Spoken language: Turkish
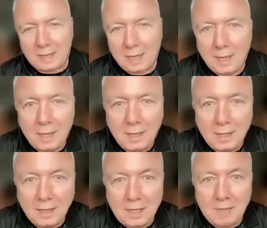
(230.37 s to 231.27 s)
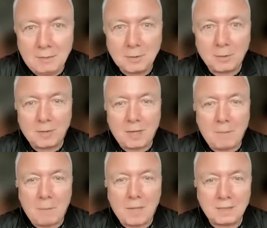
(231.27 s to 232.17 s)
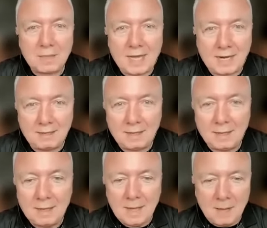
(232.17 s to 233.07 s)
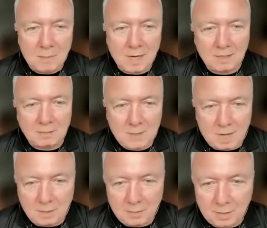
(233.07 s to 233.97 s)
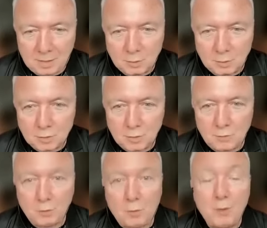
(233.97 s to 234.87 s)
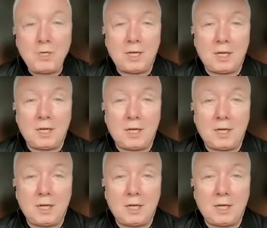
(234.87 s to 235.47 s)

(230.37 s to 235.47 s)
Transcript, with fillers: değil de kimse yokken paldır yerde. Bakalım ne yapabilirdi Yusuf? Öncelikle